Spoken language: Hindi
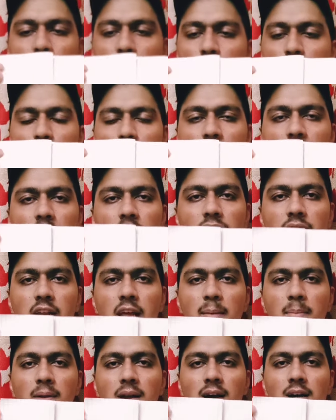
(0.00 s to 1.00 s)
दोनों तरफ
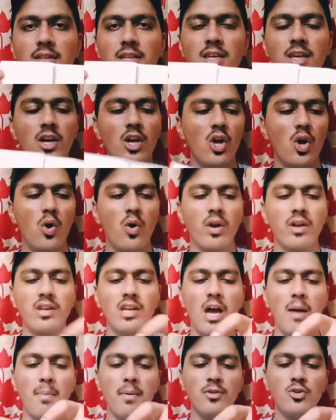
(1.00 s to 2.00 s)
टेप लगा दी और
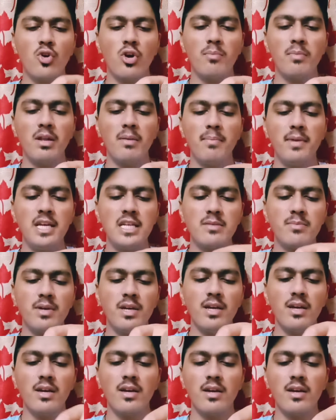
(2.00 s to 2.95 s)
यहाँ पे जो है मैंने बीच में